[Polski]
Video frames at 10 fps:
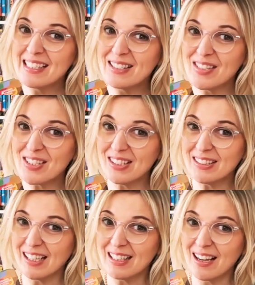
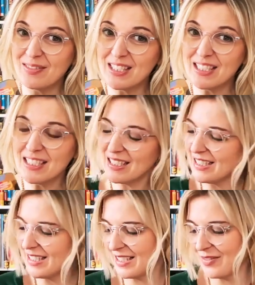Zwierzęta na wsi
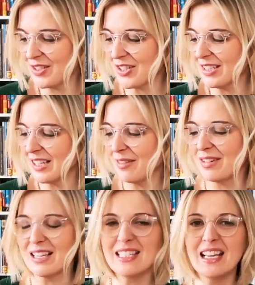i Zwierzęta w
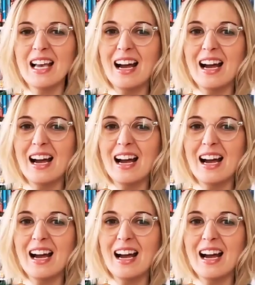lesie,